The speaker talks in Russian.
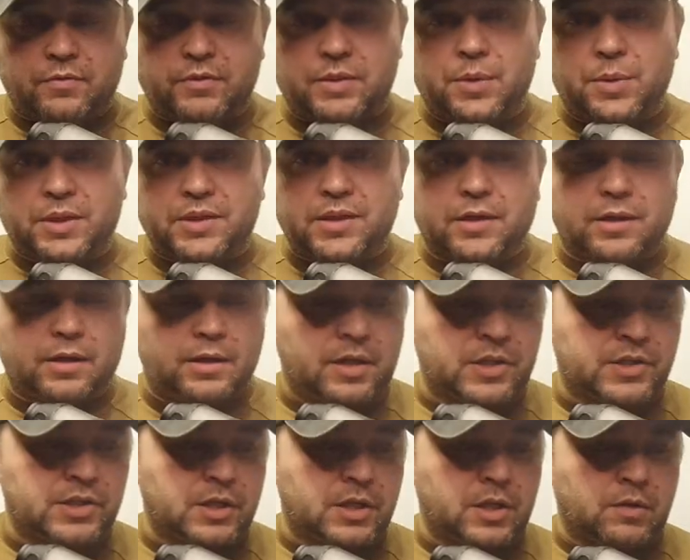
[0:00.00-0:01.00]
автомата
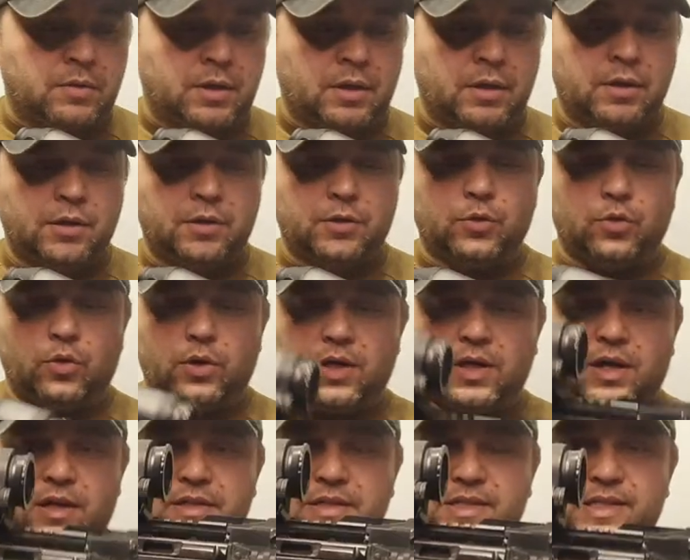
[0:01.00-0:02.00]
Калашникова. Но
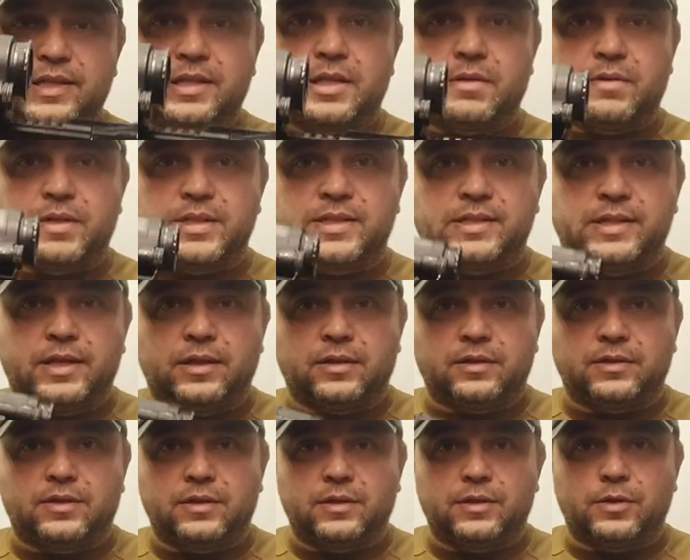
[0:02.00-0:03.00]
как из этого
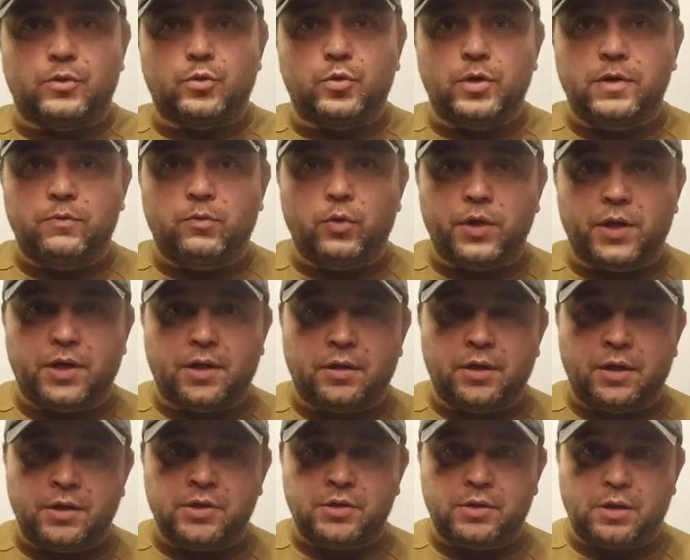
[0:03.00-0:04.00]
сделать нулевой
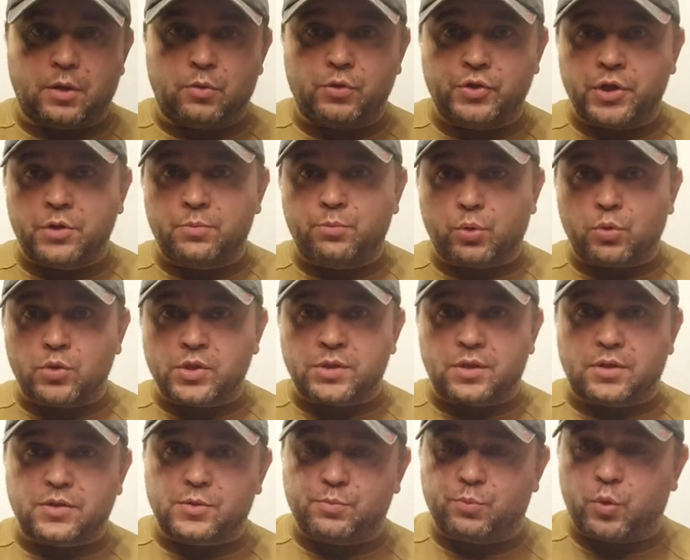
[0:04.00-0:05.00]
калаш? Очень
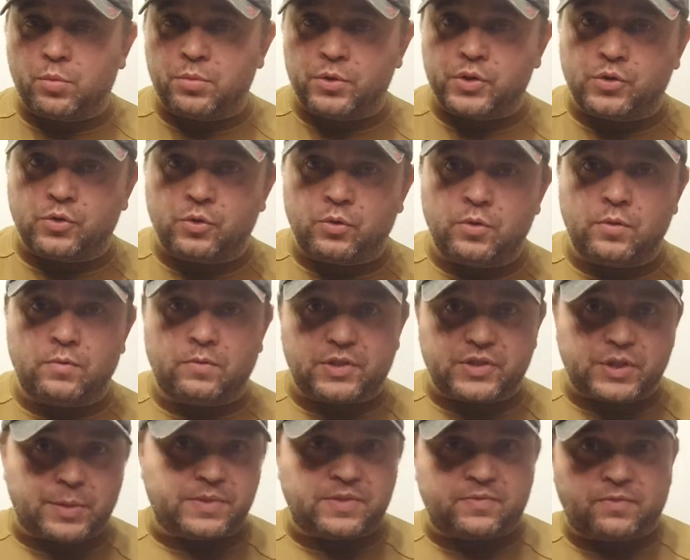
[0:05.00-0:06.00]
просто, с помощью
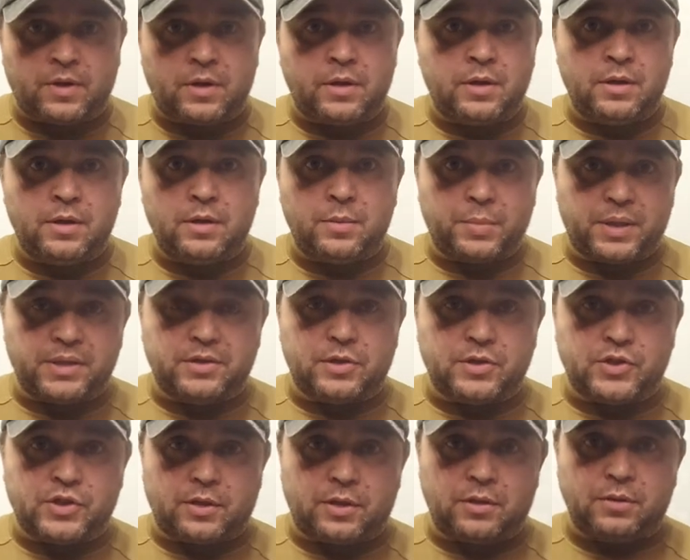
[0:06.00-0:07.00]
волшебства
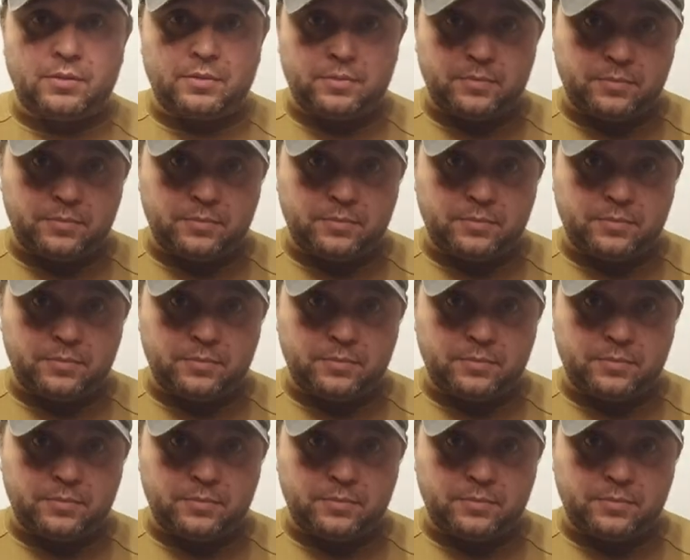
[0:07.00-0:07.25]
монтажа.